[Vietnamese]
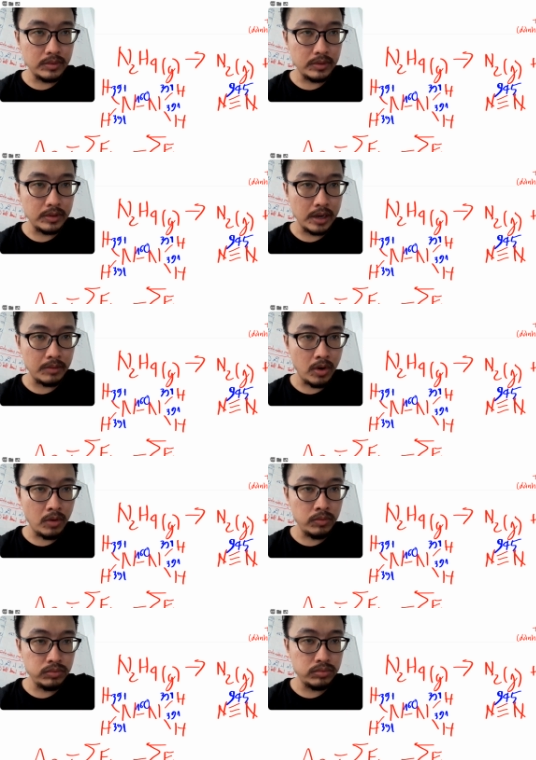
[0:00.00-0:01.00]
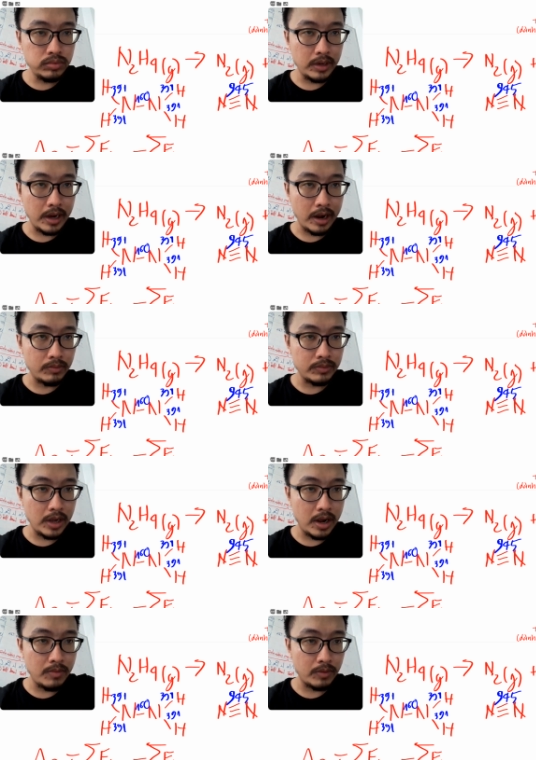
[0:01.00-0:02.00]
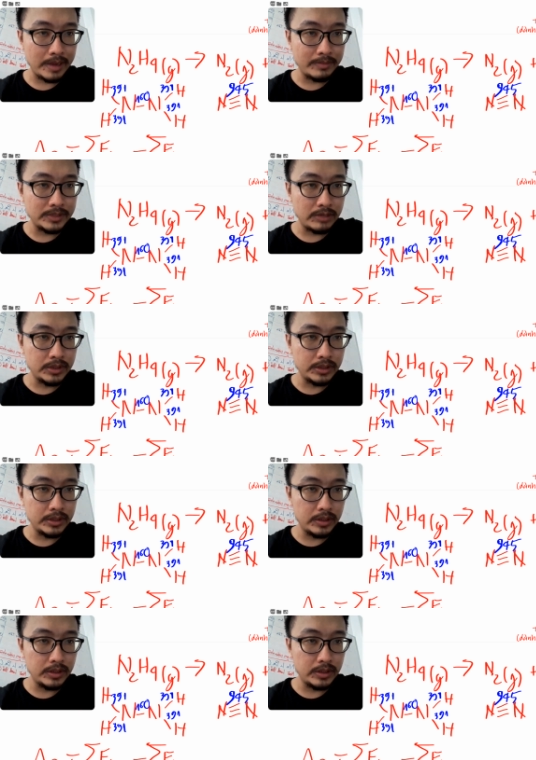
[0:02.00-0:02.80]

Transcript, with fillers: nhân 4 cộng cho 160